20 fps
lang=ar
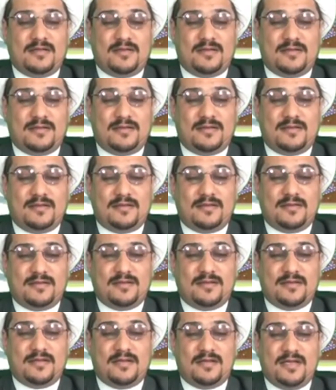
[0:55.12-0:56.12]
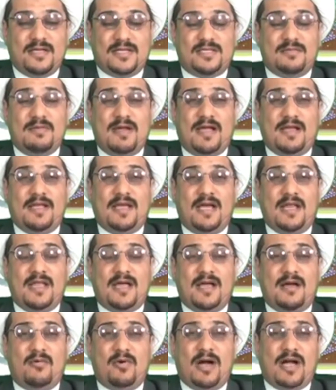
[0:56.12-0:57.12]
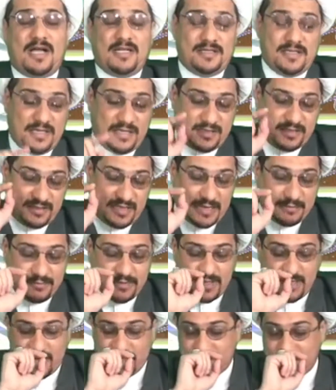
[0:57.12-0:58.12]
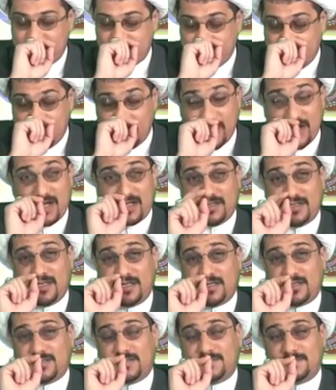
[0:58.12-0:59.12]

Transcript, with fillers: البارح في الليل اسمعني انا اواعدك عبد العزيز اواعدك